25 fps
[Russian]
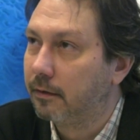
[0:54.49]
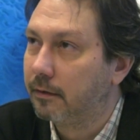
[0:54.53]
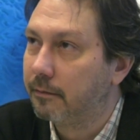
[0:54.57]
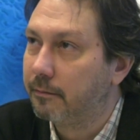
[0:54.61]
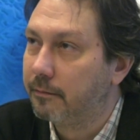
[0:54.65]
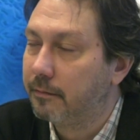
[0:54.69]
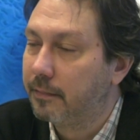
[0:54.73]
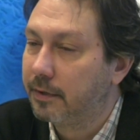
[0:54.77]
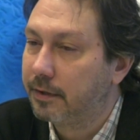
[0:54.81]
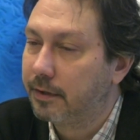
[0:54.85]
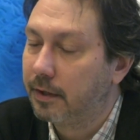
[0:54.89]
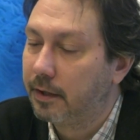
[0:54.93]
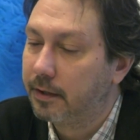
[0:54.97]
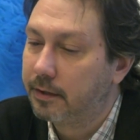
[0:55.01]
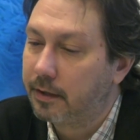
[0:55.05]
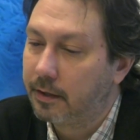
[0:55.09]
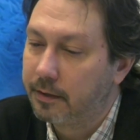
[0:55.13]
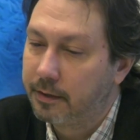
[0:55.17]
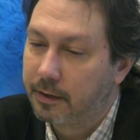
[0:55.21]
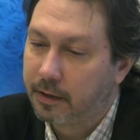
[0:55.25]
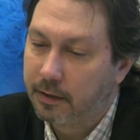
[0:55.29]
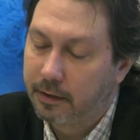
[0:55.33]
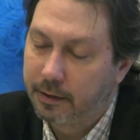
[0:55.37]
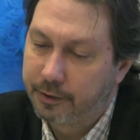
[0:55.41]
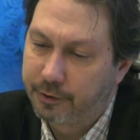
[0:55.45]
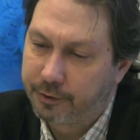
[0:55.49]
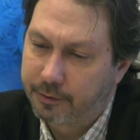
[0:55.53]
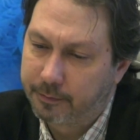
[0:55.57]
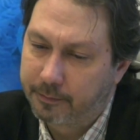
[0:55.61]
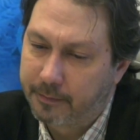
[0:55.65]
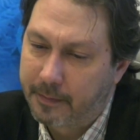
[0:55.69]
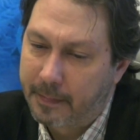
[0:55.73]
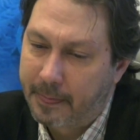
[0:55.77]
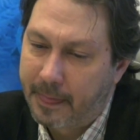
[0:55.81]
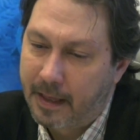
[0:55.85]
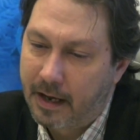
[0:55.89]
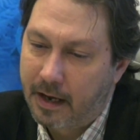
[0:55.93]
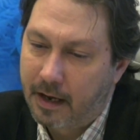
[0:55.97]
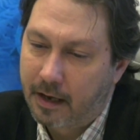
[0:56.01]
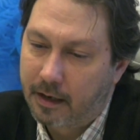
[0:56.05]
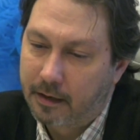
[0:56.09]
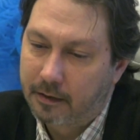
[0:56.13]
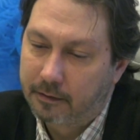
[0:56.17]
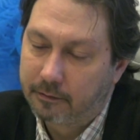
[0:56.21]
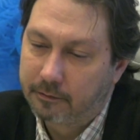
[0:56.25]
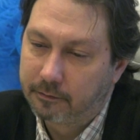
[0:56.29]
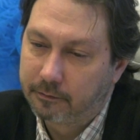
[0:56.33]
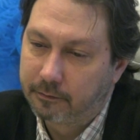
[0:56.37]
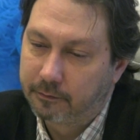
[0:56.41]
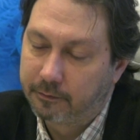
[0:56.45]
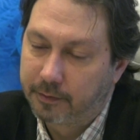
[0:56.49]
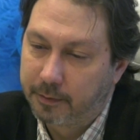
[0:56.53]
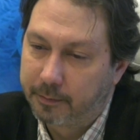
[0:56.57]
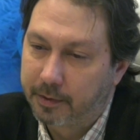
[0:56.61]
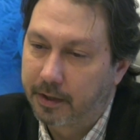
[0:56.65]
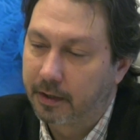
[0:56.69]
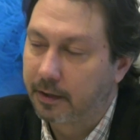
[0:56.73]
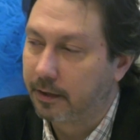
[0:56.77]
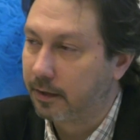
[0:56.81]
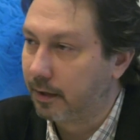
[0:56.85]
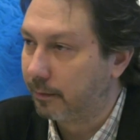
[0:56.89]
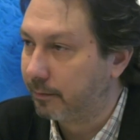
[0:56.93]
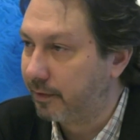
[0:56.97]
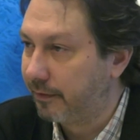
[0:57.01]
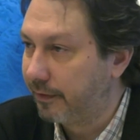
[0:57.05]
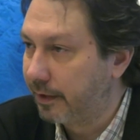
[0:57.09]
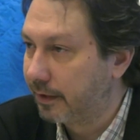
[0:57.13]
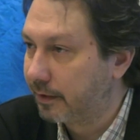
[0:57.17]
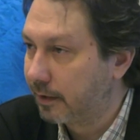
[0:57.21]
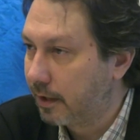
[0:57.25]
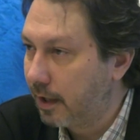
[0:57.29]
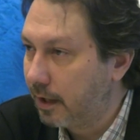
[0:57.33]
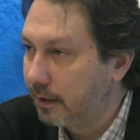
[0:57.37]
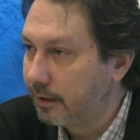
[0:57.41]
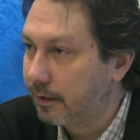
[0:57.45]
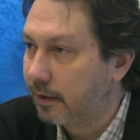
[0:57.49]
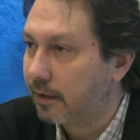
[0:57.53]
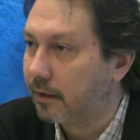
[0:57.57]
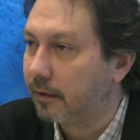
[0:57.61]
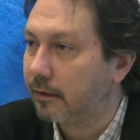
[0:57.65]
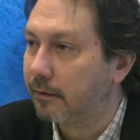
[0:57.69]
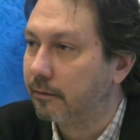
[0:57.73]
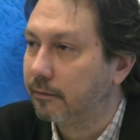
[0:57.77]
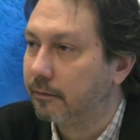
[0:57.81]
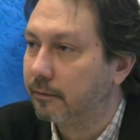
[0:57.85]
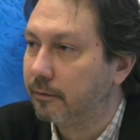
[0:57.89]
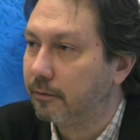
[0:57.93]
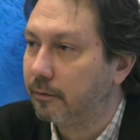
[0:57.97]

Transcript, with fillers: мы с Александром Николаевичем выбрали там две сказки,